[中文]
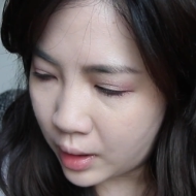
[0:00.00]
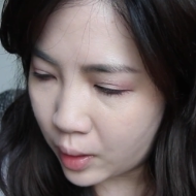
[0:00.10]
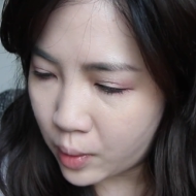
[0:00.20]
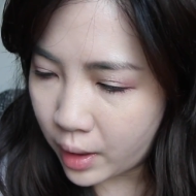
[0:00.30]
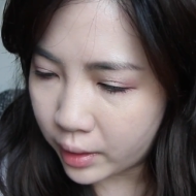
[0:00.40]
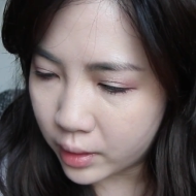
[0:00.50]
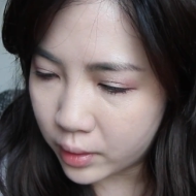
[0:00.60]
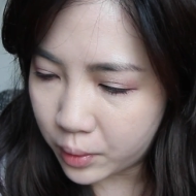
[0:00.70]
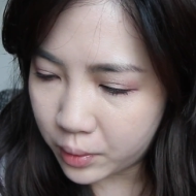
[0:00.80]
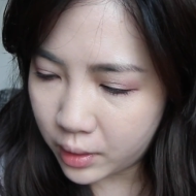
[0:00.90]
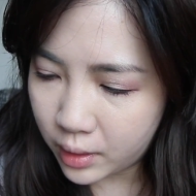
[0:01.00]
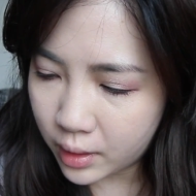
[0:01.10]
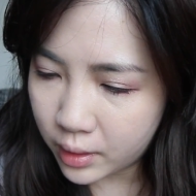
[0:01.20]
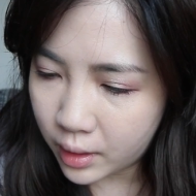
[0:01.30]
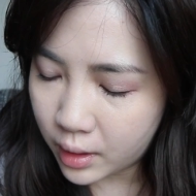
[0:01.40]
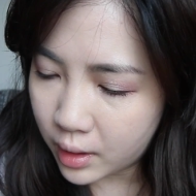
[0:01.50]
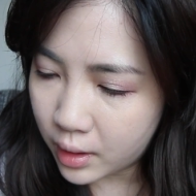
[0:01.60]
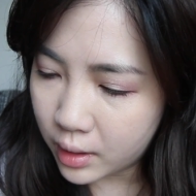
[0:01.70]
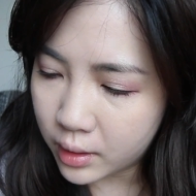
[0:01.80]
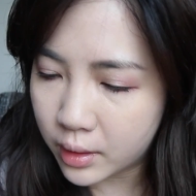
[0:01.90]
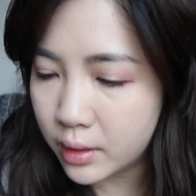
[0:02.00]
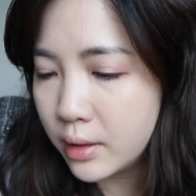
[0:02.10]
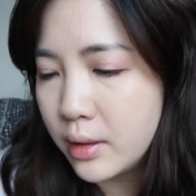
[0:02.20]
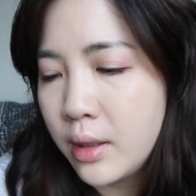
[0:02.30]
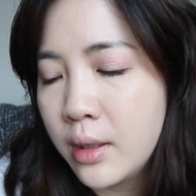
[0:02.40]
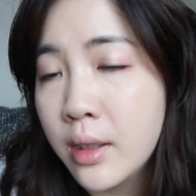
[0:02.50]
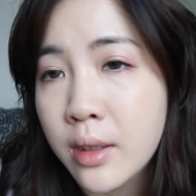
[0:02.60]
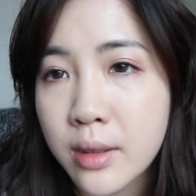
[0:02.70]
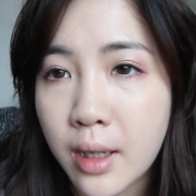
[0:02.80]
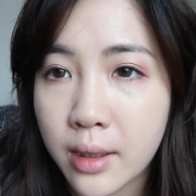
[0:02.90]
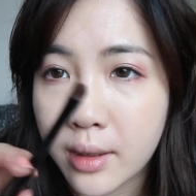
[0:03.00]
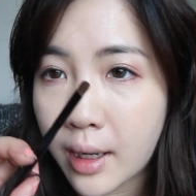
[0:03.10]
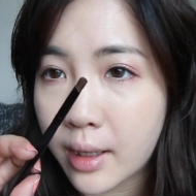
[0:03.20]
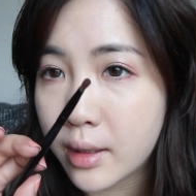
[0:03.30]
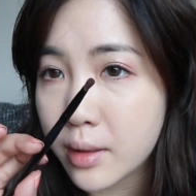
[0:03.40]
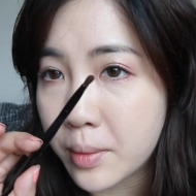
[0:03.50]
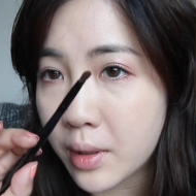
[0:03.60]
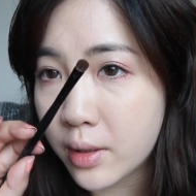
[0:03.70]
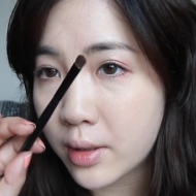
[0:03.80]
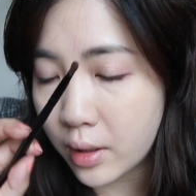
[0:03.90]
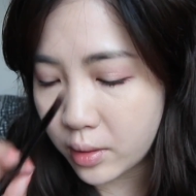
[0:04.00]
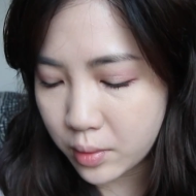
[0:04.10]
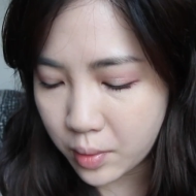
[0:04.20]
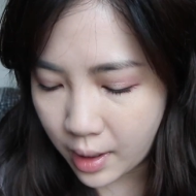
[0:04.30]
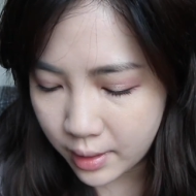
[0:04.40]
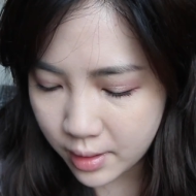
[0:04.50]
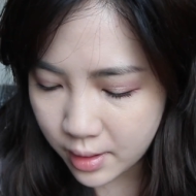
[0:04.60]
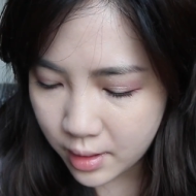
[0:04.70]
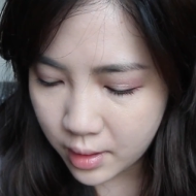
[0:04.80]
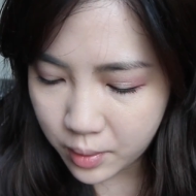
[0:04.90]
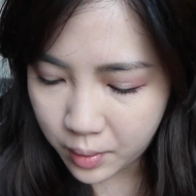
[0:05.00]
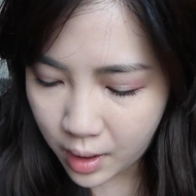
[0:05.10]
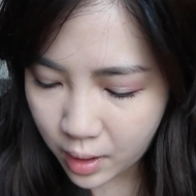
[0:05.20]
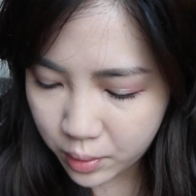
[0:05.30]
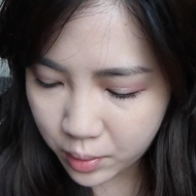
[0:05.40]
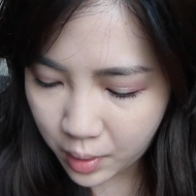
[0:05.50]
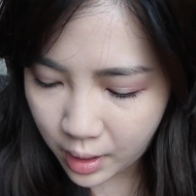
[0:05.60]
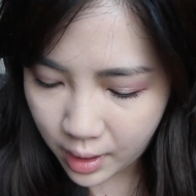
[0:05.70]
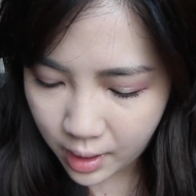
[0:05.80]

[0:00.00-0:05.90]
来画一个浓一点点的，再拿一个比较小的刷子，我要刷